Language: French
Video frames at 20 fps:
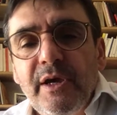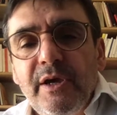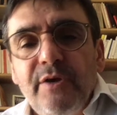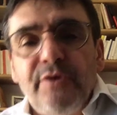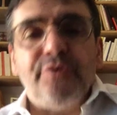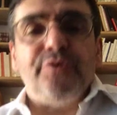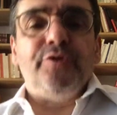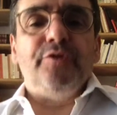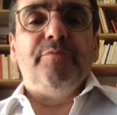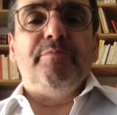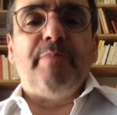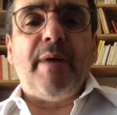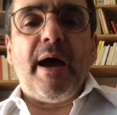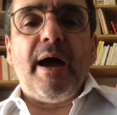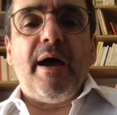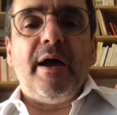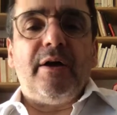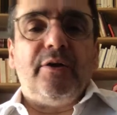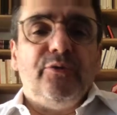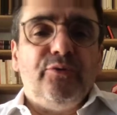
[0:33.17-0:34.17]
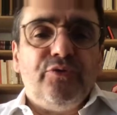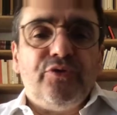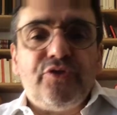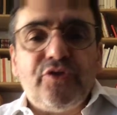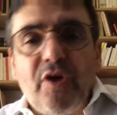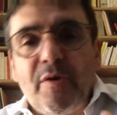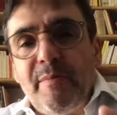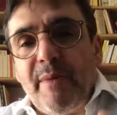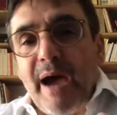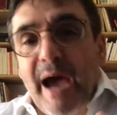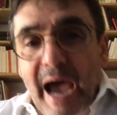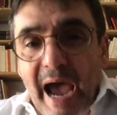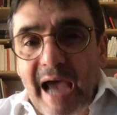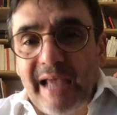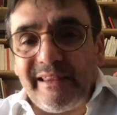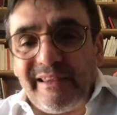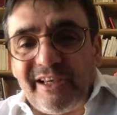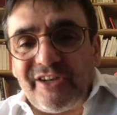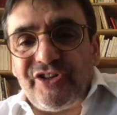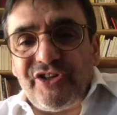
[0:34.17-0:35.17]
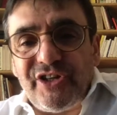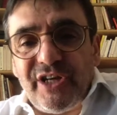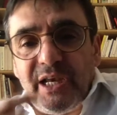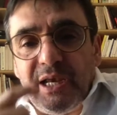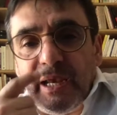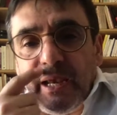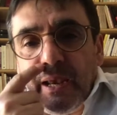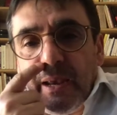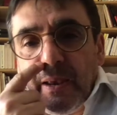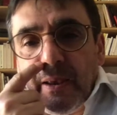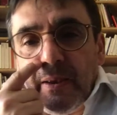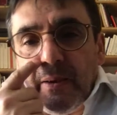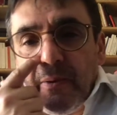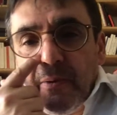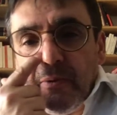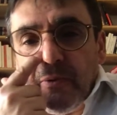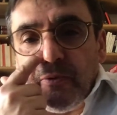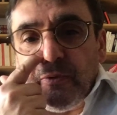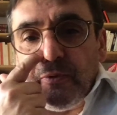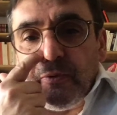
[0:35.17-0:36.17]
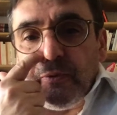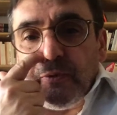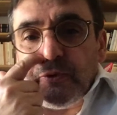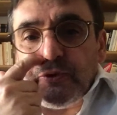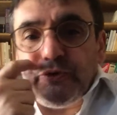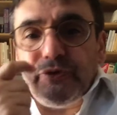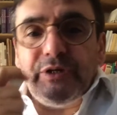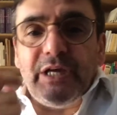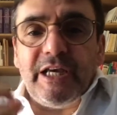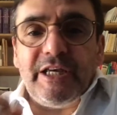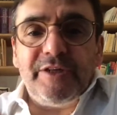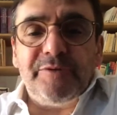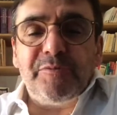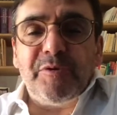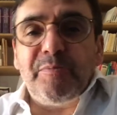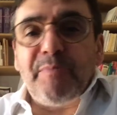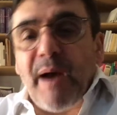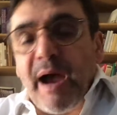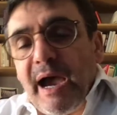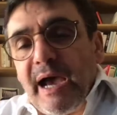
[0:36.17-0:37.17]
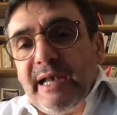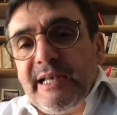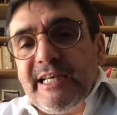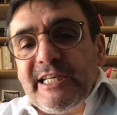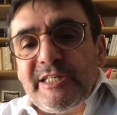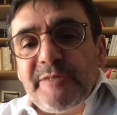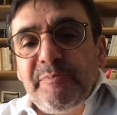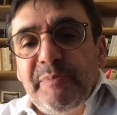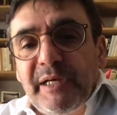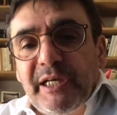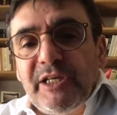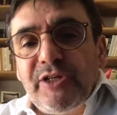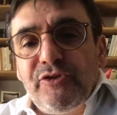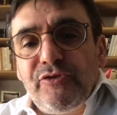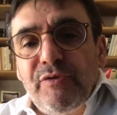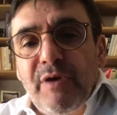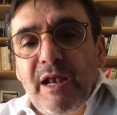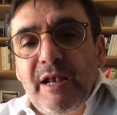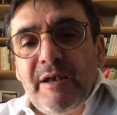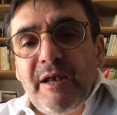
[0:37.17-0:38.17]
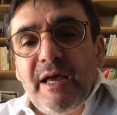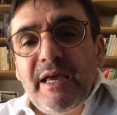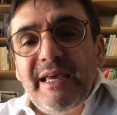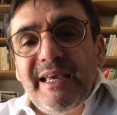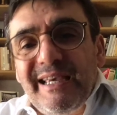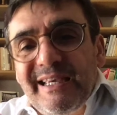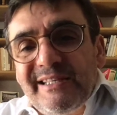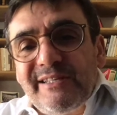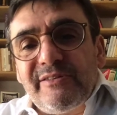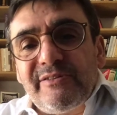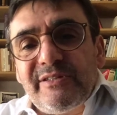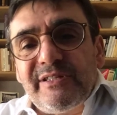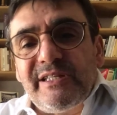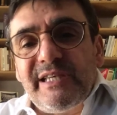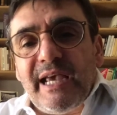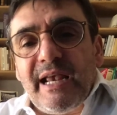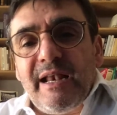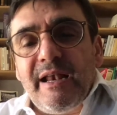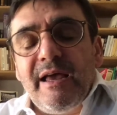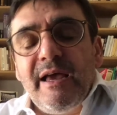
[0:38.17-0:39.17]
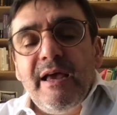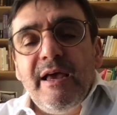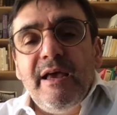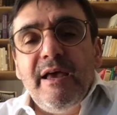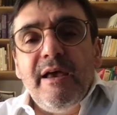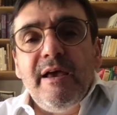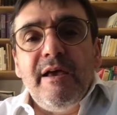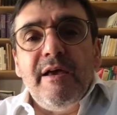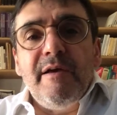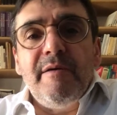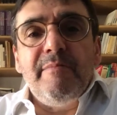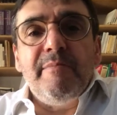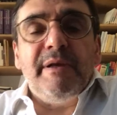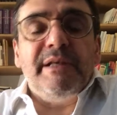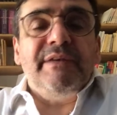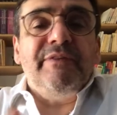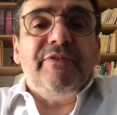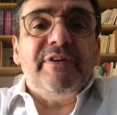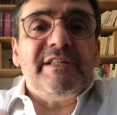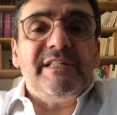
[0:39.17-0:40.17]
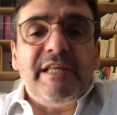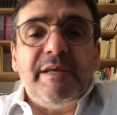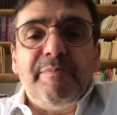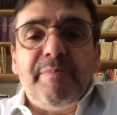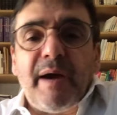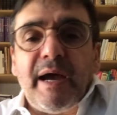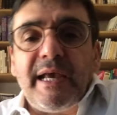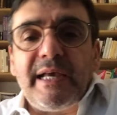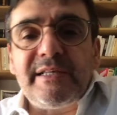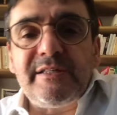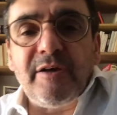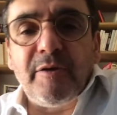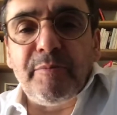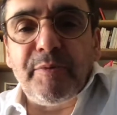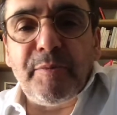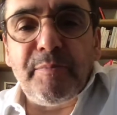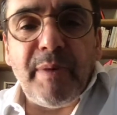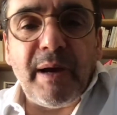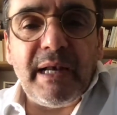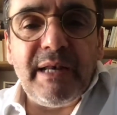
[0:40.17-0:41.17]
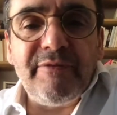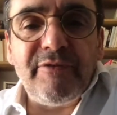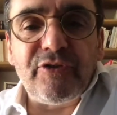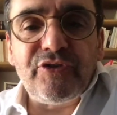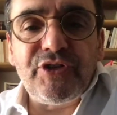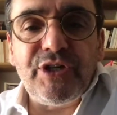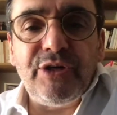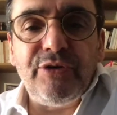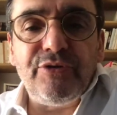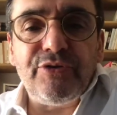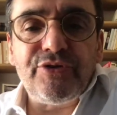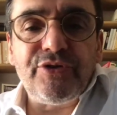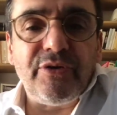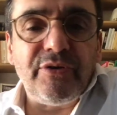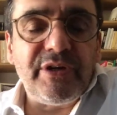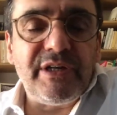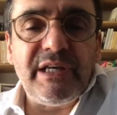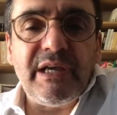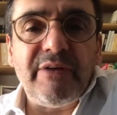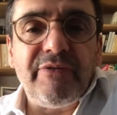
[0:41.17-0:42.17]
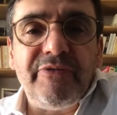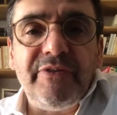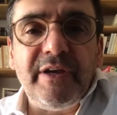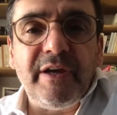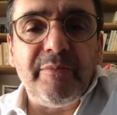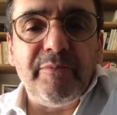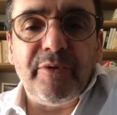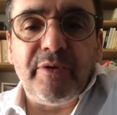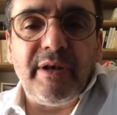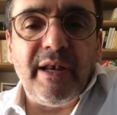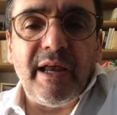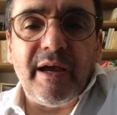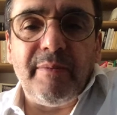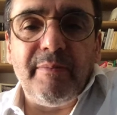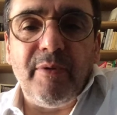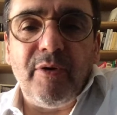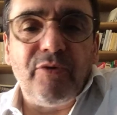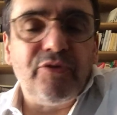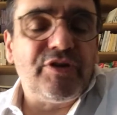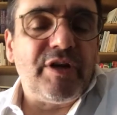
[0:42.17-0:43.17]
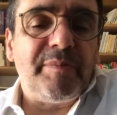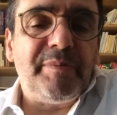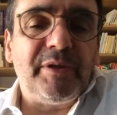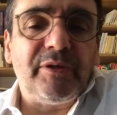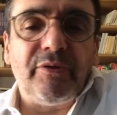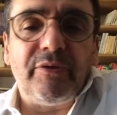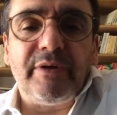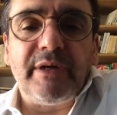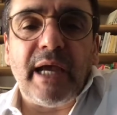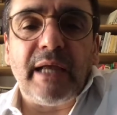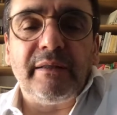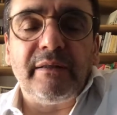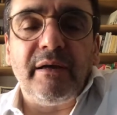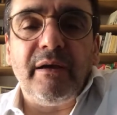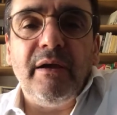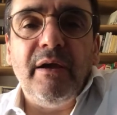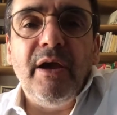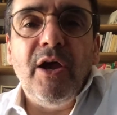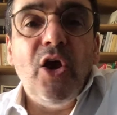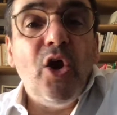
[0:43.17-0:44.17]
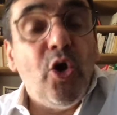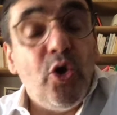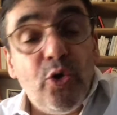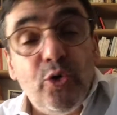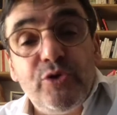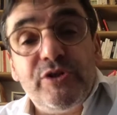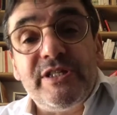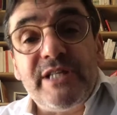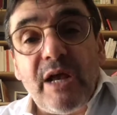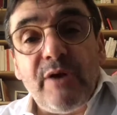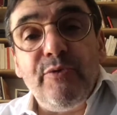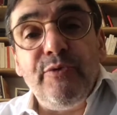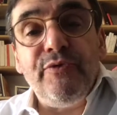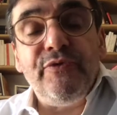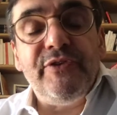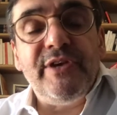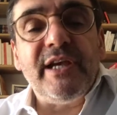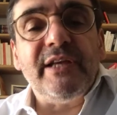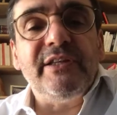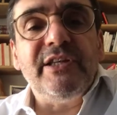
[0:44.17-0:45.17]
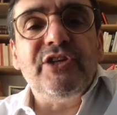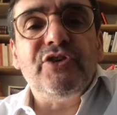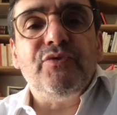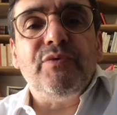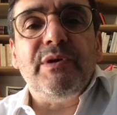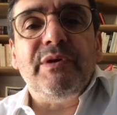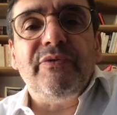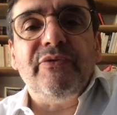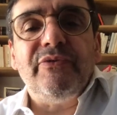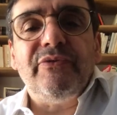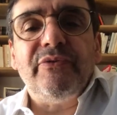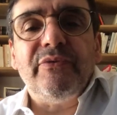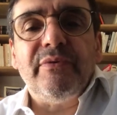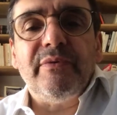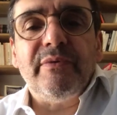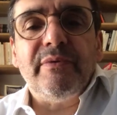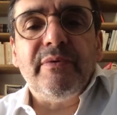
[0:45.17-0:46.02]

D'une part, nous sommes attachés au judaïsme par un lien spirituel essentiel, manifesté par exemple par l'évangile de Jean qui affirme clairement au chapitre 4 le salut vient des juifs.